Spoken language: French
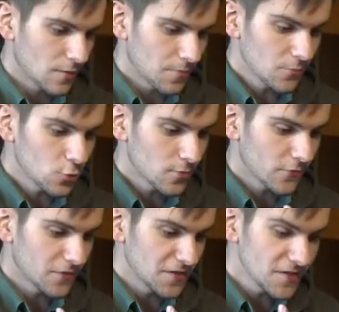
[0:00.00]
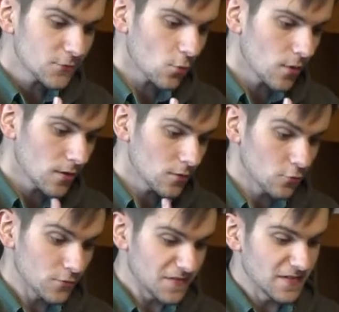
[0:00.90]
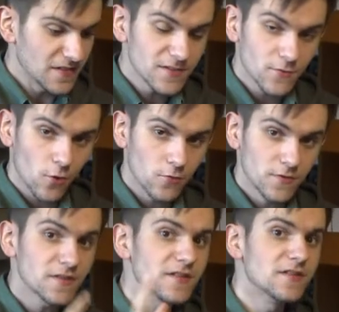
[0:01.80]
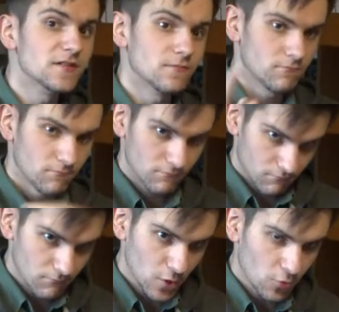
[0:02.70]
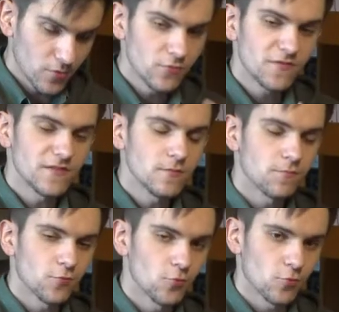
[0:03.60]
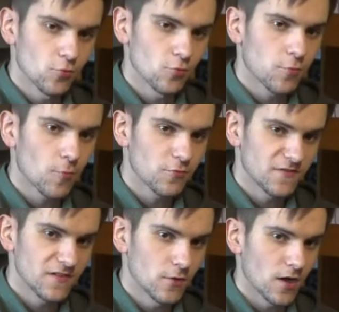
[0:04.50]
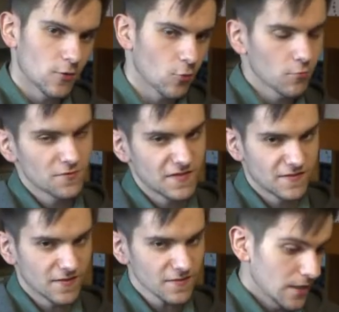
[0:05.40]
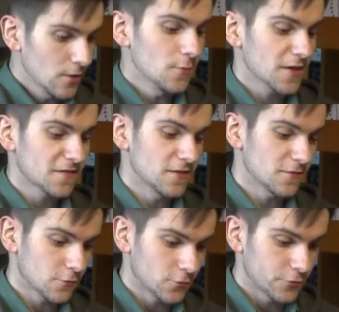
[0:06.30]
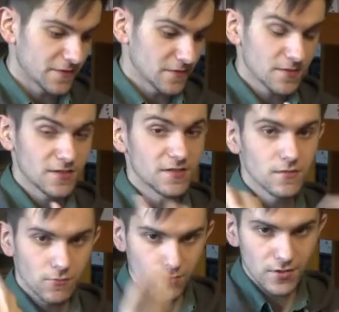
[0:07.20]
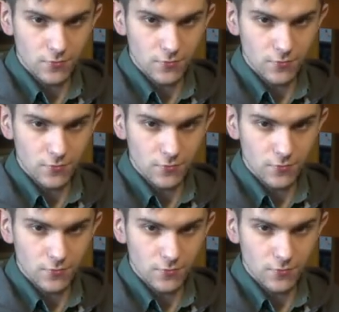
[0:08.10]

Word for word: la BMW i3, l'Audi e-tron qui lui aussi peut euh, proposer la combo CCS, et le Mercedes EQC qui lui